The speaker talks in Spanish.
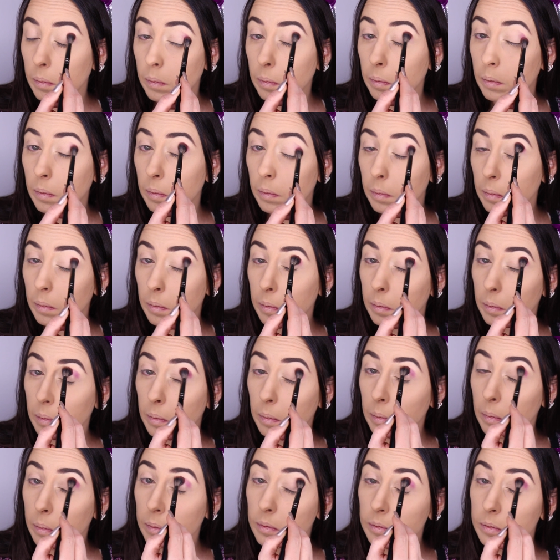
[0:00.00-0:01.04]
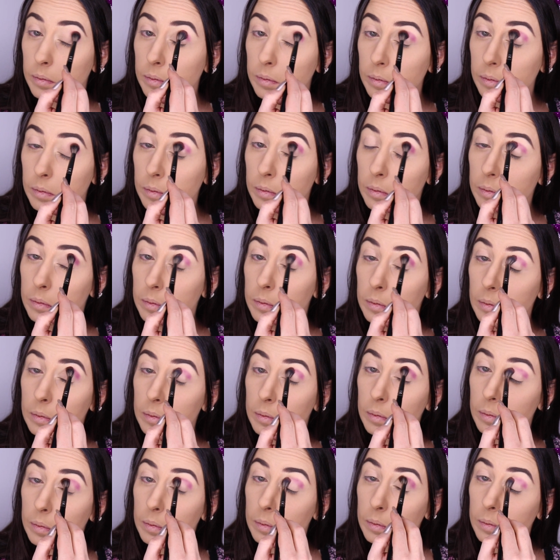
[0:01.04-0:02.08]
Y lo voy a aplicar sobre mi cuenca.